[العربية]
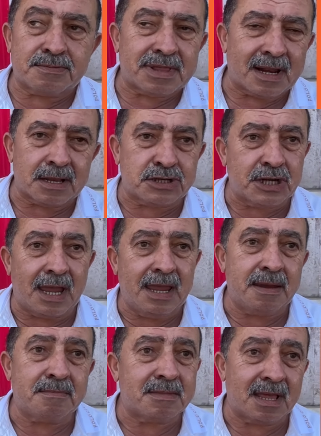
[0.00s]
فتره
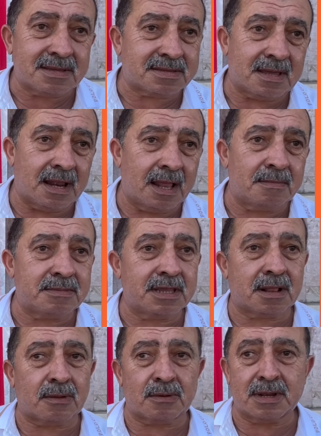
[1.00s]
جحيم دازت على
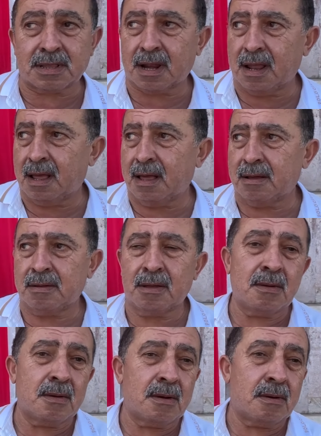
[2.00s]
مدينه القنيطره
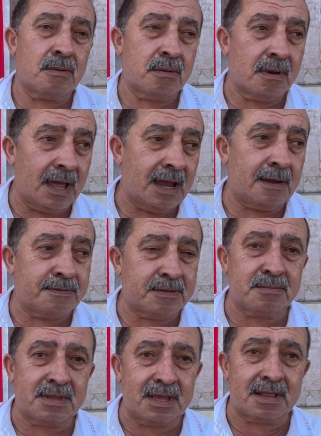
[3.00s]
والله
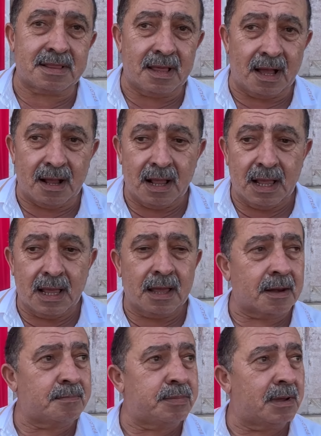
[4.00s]
يحفظ مدينتنا
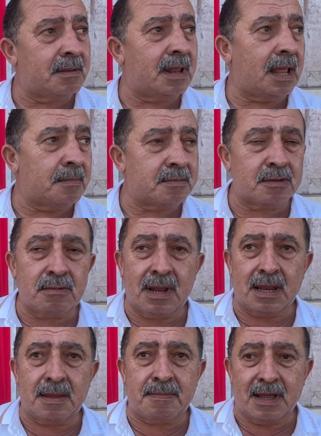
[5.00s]
ربما الحمد
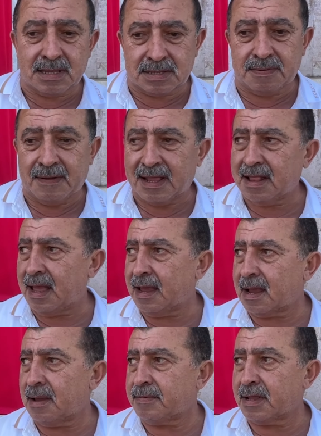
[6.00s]
لله اللي بانت في هذه
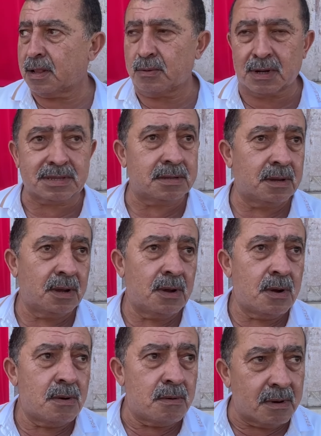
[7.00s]
العائقه في هذا الوقت
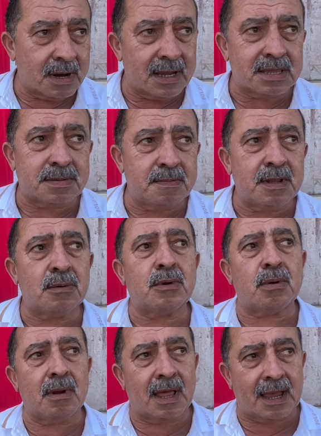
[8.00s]
وكنتمناو
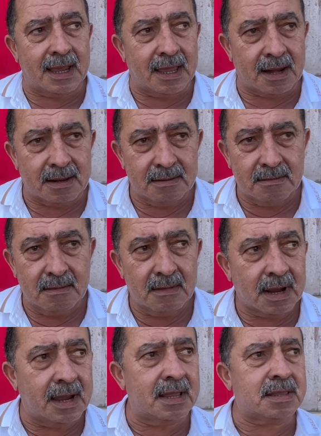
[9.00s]
يكون الخير
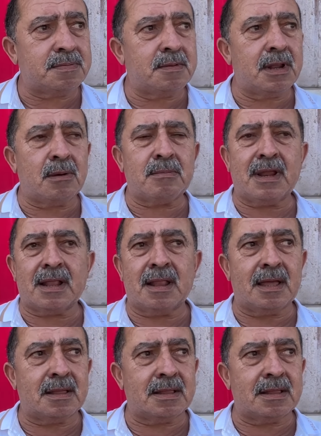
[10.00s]
كنتمناو من هاد